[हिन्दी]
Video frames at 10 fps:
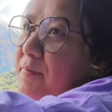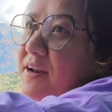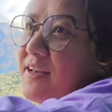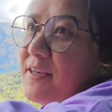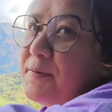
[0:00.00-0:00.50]

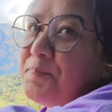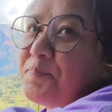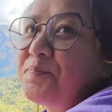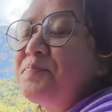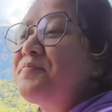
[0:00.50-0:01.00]
बना के
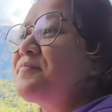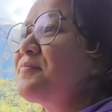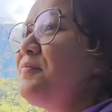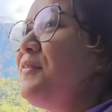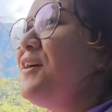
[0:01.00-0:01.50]
हम्म।
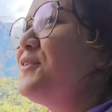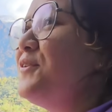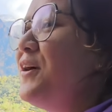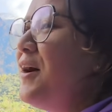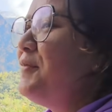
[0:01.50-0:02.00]
तो
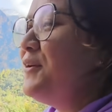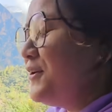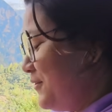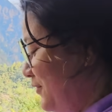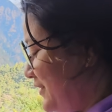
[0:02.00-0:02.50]
अब
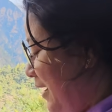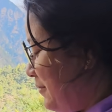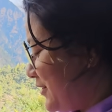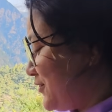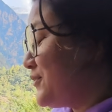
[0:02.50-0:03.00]
वो
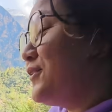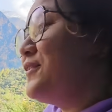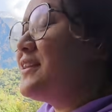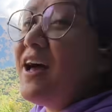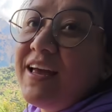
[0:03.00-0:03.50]
दामाद को तो
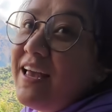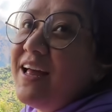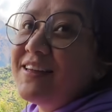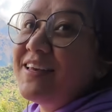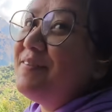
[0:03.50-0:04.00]
था
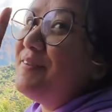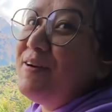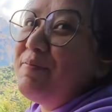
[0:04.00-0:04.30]
याद कि वहाँ